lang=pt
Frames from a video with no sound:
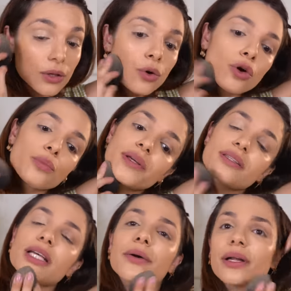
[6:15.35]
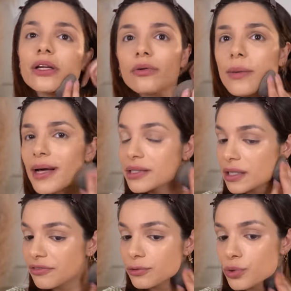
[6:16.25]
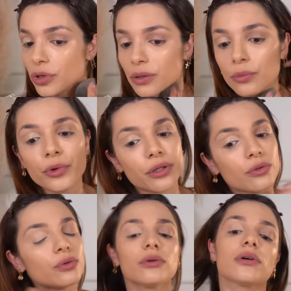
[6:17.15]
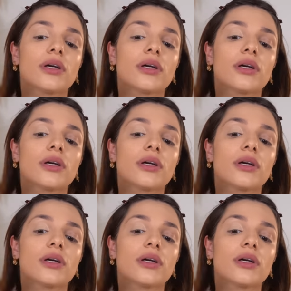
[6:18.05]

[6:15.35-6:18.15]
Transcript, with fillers: Com o pincel, ela não é uma base que funciona muito.